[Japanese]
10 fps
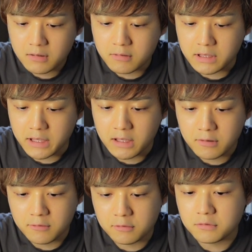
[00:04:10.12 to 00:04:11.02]
これね、
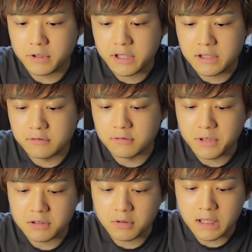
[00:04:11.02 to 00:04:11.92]
この通り来てると
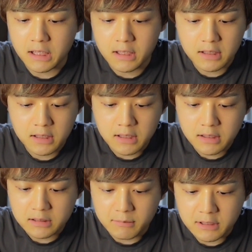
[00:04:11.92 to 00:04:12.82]
水戸が
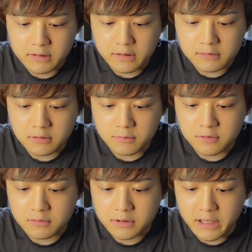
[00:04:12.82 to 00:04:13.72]
溜まってると
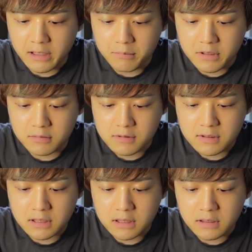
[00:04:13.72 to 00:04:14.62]
思うので、水戸
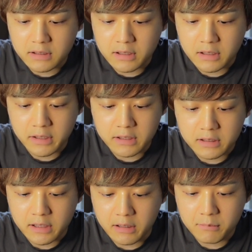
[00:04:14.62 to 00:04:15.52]
使ってあげ
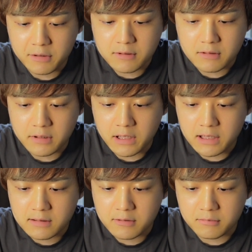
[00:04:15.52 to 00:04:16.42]
て、まあ普通に
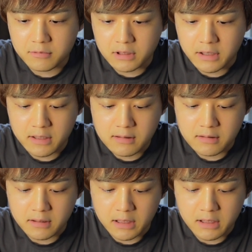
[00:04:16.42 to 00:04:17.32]
列組むだけっ
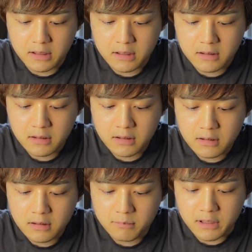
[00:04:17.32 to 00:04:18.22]
すね。
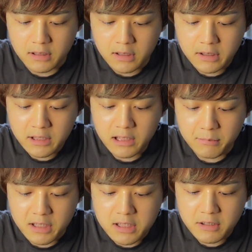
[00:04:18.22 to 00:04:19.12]
まあ、木が
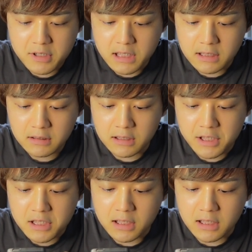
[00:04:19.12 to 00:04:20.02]
めちゃくちゃあった
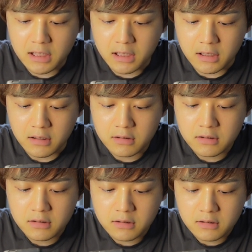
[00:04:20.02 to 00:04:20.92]
りしたら、
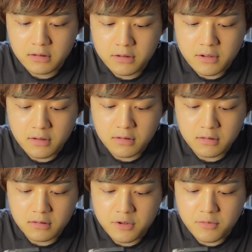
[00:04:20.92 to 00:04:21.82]

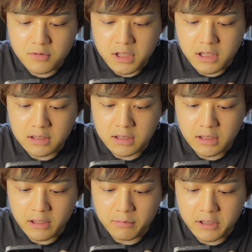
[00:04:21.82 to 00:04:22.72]
十字入れて
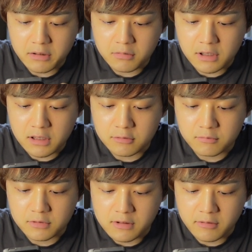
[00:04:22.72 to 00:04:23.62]
あげればいいのかなと思
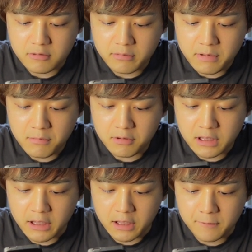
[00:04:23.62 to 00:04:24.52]
うんですけど、これ微妙だね。